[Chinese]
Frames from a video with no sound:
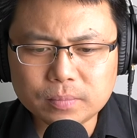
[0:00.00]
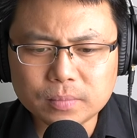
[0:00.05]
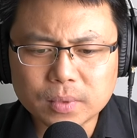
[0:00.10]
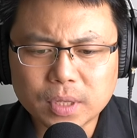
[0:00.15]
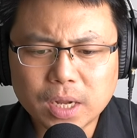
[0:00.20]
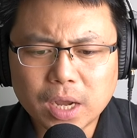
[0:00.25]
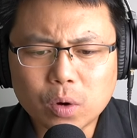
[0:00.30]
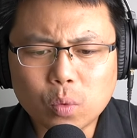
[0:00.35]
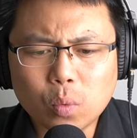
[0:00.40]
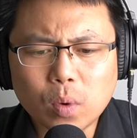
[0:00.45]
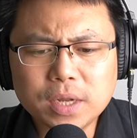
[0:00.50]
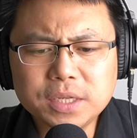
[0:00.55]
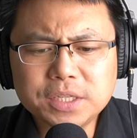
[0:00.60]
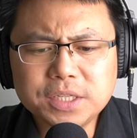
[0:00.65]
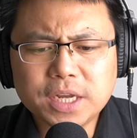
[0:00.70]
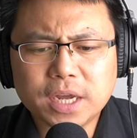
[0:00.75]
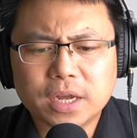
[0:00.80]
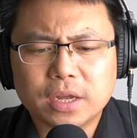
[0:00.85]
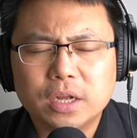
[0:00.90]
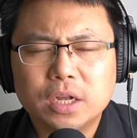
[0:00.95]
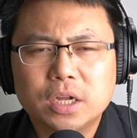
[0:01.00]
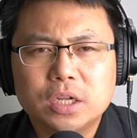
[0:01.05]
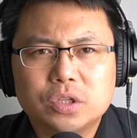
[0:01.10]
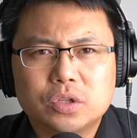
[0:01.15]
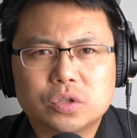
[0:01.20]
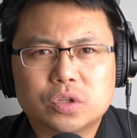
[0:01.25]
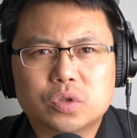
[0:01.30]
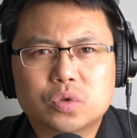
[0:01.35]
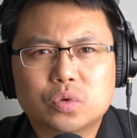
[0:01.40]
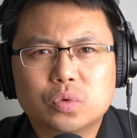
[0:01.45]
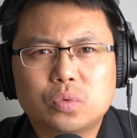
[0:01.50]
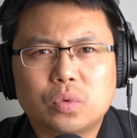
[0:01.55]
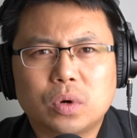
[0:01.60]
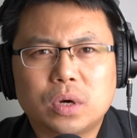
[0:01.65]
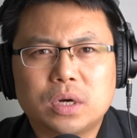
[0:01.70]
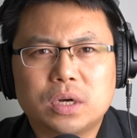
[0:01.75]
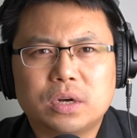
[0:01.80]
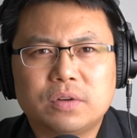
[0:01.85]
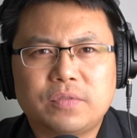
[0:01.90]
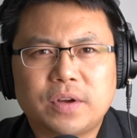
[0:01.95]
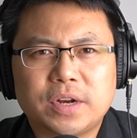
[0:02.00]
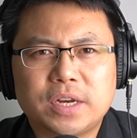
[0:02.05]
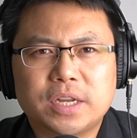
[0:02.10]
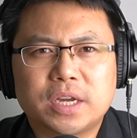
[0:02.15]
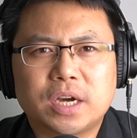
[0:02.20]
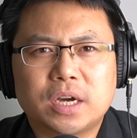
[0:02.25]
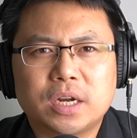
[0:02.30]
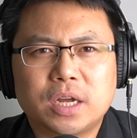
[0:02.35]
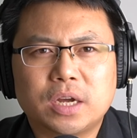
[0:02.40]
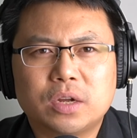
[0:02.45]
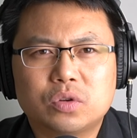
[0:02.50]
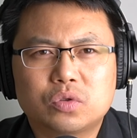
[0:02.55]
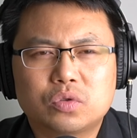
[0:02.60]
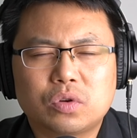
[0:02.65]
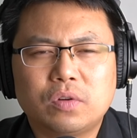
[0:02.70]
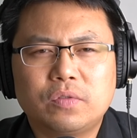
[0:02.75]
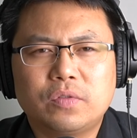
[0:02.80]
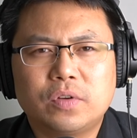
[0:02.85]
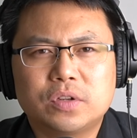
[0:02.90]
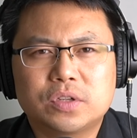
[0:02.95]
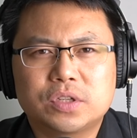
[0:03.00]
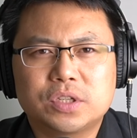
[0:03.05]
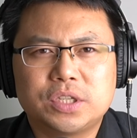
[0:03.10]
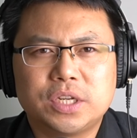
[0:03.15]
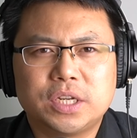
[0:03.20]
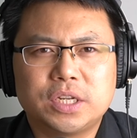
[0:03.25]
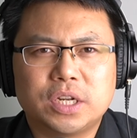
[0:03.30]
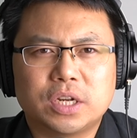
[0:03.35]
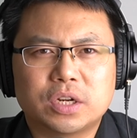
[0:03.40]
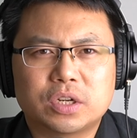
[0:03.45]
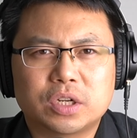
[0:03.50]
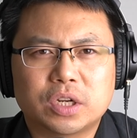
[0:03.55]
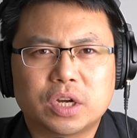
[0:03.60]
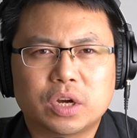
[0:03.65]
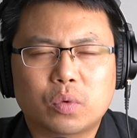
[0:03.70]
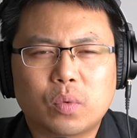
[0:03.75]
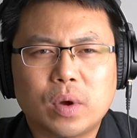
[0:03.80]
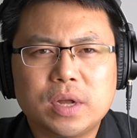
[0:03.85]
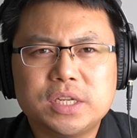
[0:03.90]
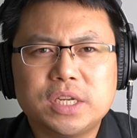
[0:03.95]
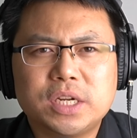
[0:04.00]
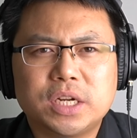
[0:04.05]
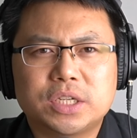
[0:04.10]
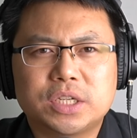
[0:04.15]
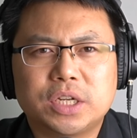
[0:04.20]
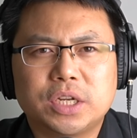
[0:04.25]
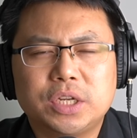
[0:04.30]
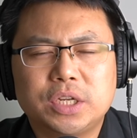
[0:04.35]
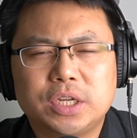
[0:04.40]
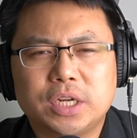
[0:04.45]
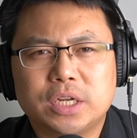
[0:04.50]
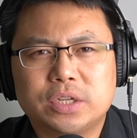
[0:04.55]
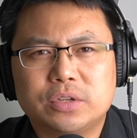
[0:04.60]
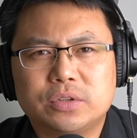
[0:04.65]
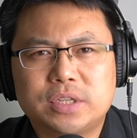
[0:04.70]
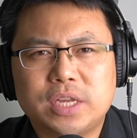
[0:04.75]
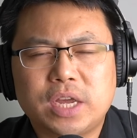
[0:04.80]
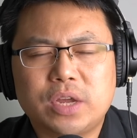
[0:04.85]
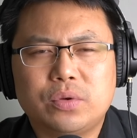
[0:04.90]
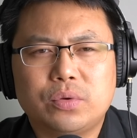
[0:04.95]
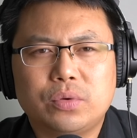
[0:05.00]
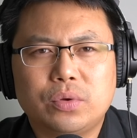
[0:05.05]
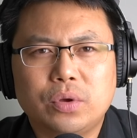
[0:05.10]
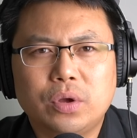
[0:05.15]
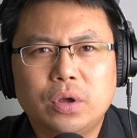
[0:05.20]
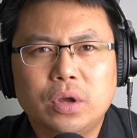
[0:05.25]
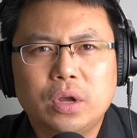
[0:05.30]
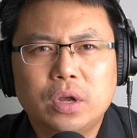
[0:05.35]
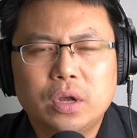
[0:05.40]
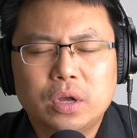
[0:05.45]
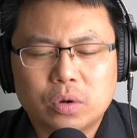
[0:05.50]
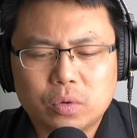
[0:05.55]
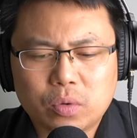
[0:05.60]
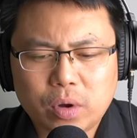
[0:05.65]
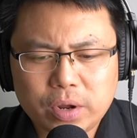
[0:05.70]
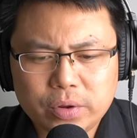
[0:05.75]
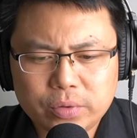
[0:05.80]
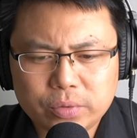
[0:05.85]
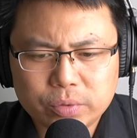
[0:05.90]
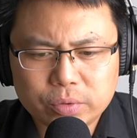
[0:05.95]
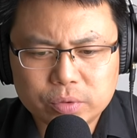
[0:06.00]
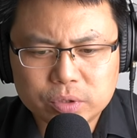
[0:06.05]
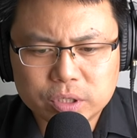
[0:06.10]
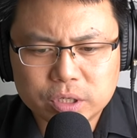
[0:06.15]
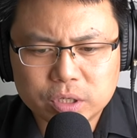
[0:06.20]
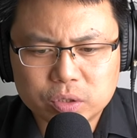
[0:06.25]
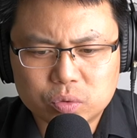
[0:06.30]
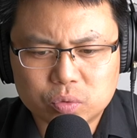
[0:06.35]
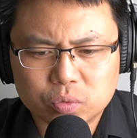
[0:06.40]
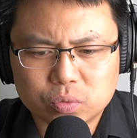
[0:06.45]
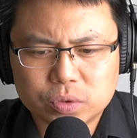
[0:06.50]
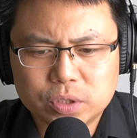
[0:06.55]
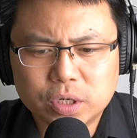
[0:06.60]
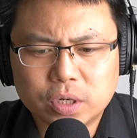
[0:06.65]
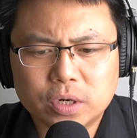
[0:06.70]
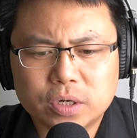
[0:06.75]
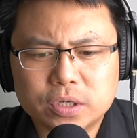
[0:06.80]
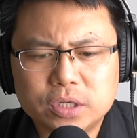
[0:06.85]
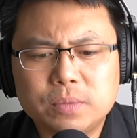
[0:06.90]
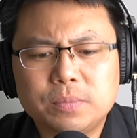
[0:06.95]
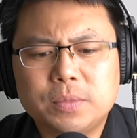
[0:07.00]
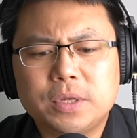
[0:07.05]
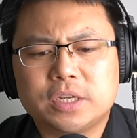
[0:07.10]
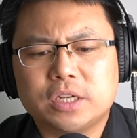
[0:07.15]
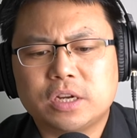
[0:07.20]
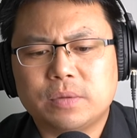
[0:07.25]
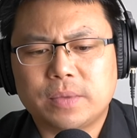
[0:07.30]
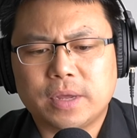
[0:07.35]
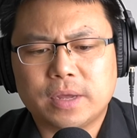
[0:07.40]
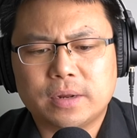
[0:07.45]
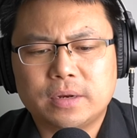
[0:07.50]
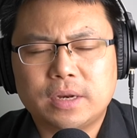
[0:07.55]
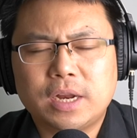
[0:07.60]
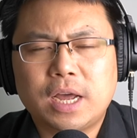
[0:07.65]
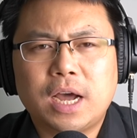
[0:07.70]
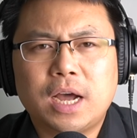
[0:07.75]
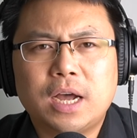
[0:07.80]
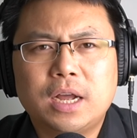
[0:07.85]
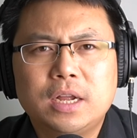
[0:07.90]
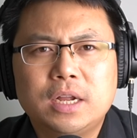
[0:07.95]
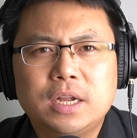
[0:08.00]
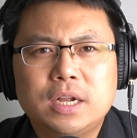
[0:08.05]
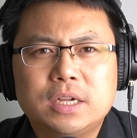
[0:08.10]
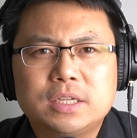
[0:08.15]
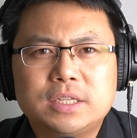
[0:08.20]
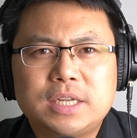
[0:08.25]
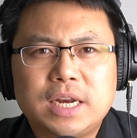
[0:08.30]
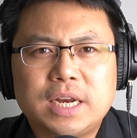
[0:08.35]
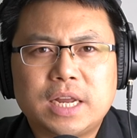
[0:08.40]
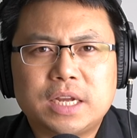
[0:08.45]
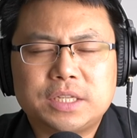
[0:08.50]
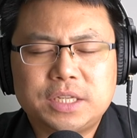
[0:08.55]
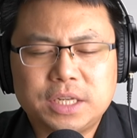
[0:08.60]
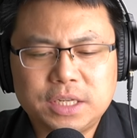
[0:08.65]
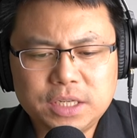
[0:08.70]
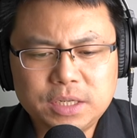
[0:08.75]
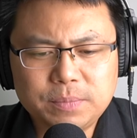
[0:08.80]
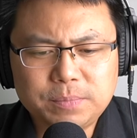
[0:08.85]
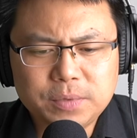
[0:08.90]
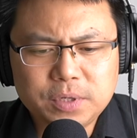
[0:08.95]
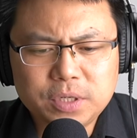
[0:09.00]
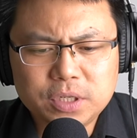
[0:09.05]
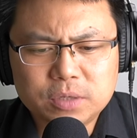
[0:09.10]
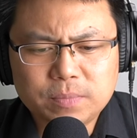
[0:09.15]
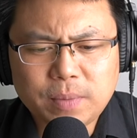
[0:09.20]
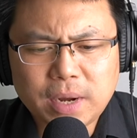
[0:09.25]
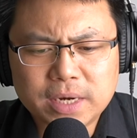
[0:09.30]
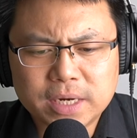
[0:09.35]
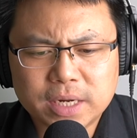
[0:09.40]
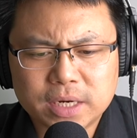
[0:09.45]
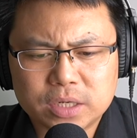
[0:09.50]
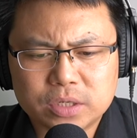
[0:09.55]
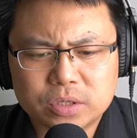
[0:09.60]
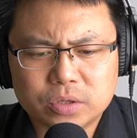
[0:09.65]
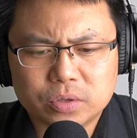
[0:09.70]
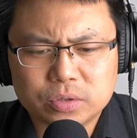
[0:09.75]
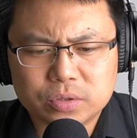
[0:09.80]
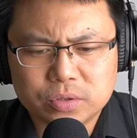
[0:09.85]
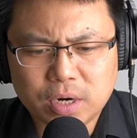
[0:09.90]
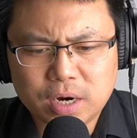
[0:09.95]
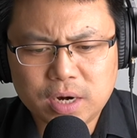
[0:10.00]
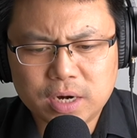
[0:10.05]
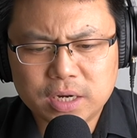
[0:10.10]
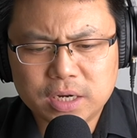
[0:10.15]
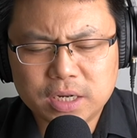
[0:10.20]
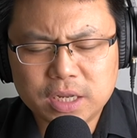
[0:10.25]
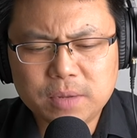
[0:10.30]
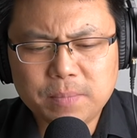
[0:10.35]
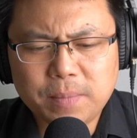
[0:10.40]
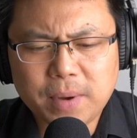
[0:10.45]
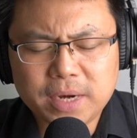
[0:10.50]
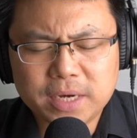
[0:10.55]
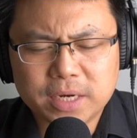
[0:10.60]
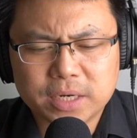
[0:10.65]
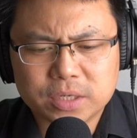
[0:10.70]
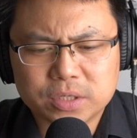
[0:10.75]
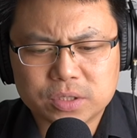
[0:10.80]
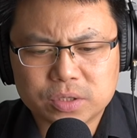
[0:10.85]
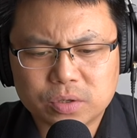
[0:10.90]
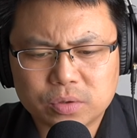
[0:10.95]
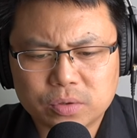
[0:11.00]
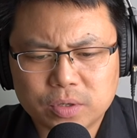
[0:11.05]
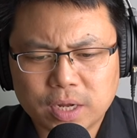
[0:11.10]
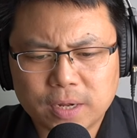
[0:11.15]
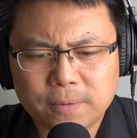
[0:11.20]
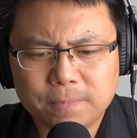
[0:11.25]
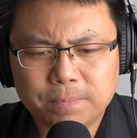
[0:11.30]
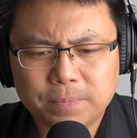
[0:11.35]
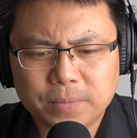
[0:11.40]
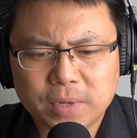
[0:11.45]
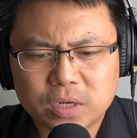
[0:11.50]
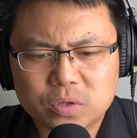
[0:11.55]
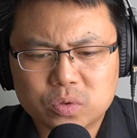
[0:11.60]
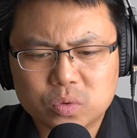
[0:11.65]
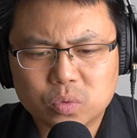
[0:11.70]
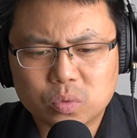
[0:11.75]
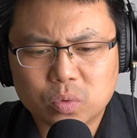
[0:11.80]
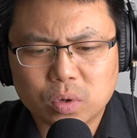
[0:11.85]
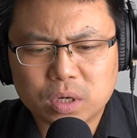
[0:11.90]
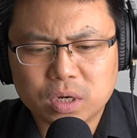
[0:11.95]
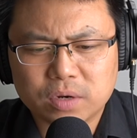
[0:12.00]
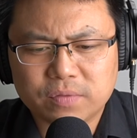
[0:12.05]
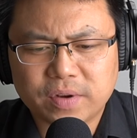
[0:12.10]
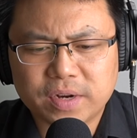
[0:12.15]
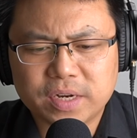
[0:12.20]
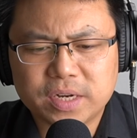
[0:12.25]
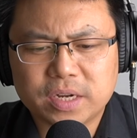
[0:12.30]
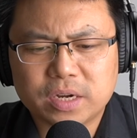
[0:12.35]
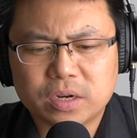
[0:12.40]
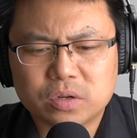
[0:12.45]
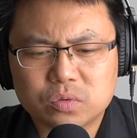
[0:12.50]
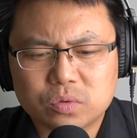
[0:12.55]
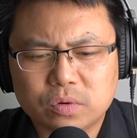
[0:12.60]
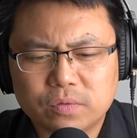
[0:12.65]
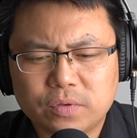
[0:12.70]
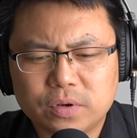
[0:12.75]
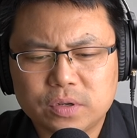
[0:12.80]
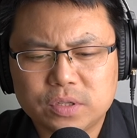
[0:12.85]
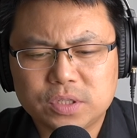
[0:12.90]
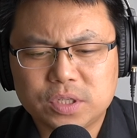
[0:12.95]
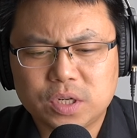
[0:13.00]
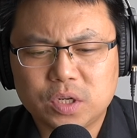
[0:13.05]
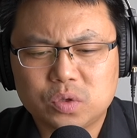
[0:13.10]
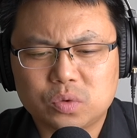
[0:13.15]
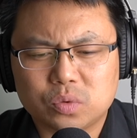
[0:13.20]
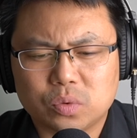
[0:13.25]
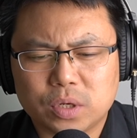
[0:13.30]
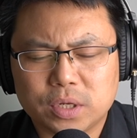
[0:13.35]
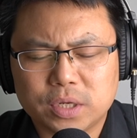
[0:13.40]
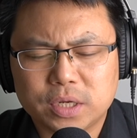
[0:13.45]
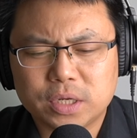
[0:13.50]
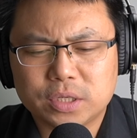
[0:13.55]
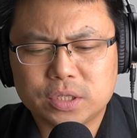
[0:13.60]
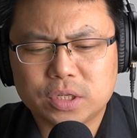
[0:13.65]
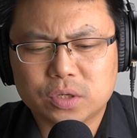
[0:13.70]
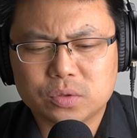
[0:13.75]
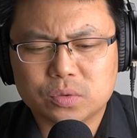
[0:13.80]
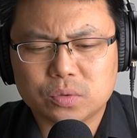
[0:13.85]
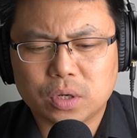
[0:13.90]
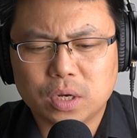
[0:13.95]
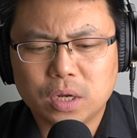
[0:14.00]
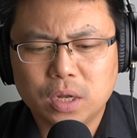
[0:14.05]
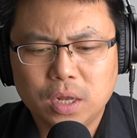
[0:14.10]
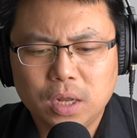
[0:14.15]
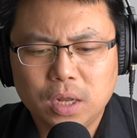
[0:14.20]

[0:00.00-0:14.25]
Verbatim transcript: 那关键就是中国和梵蒂冈呢双方之间的这个关键的争议呢，就在于。关于这个主教的任命上面，那在两千一一十八年的时候，就二零一八年的时候呢，那中国和梵蒂冈双方签署了一个叫做，